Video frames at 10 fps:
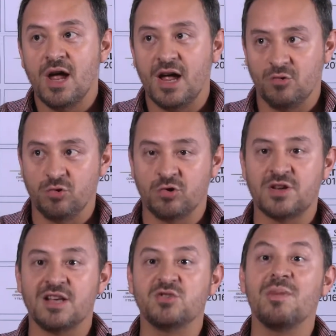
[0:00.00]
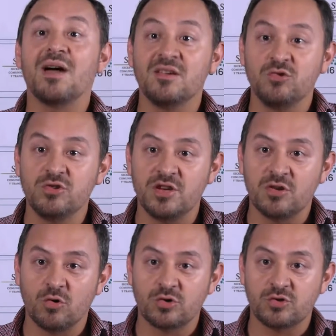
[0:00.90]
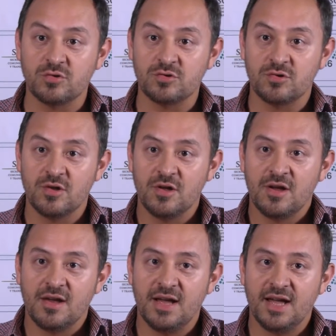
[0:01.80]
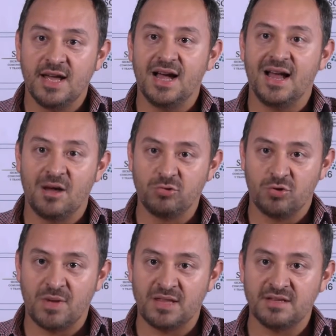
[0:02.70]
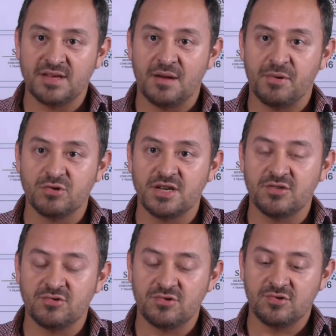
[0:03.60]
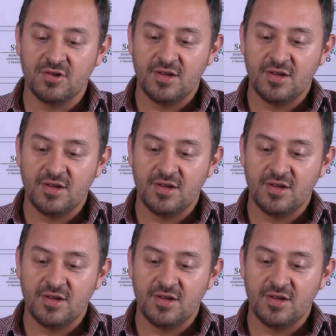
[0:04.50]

en unos casos va a reducir costos eh, al automatizar procesos.